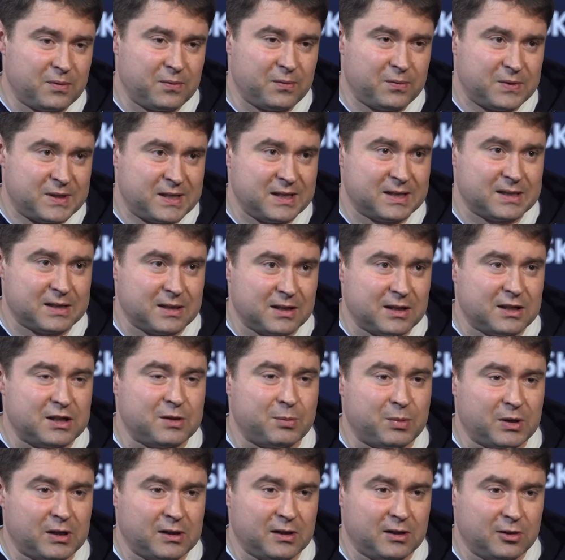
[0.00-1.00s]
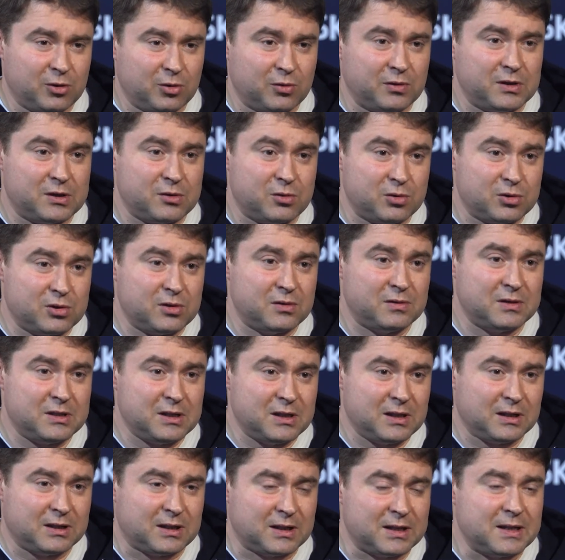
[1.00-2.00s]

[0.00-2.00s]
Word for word: все задачи прикладного искусственного интеллекта,